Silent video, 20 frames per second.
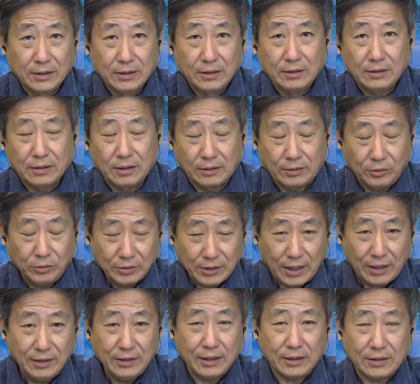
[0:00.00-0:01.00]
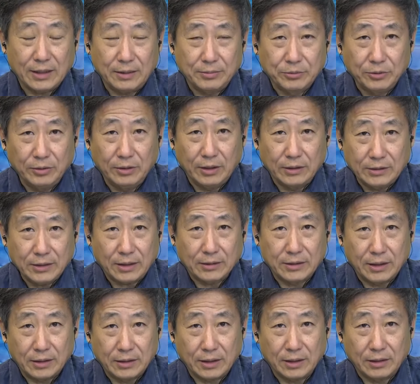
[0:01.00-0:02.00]
啊，都谈的也差不多了，价钱
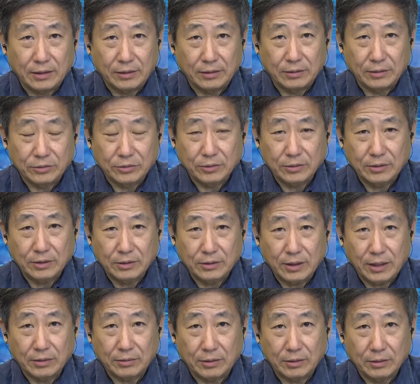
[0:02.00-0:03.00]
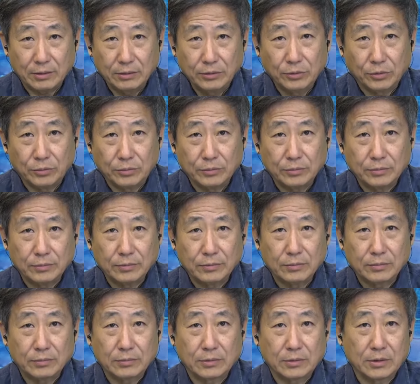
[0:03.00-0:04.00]
也谈好了，说贷贷款，哎呦，
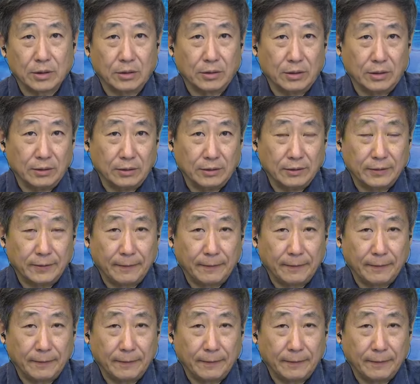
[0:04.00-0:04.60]
糟糕了。